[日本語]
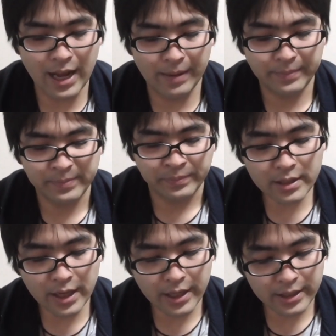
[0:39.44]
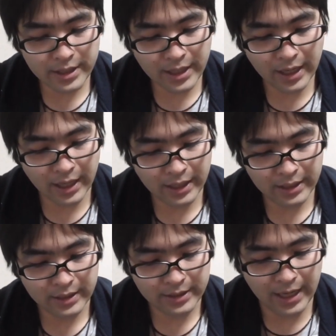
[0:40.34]
した政治家
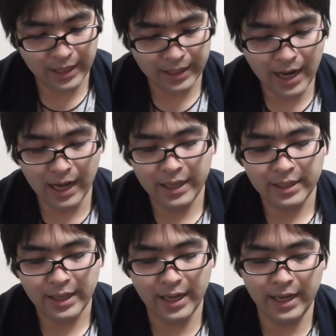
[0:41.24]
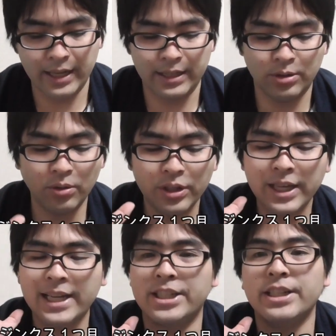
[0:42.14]
さんが、総
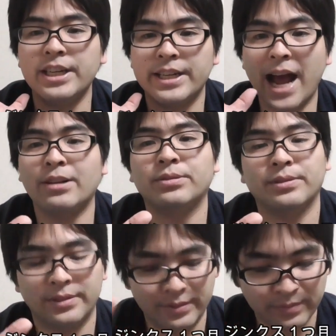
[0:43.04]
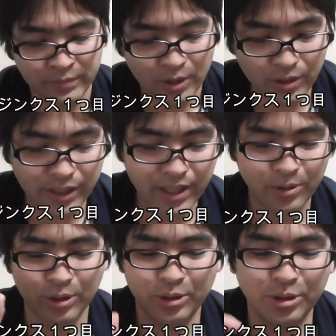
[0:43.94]
理大臣になる。これ
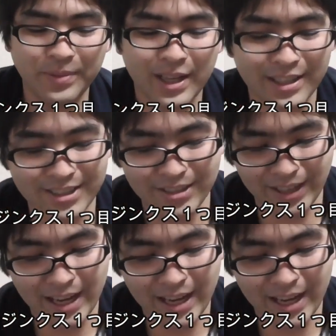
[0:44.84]
結構有名ですよ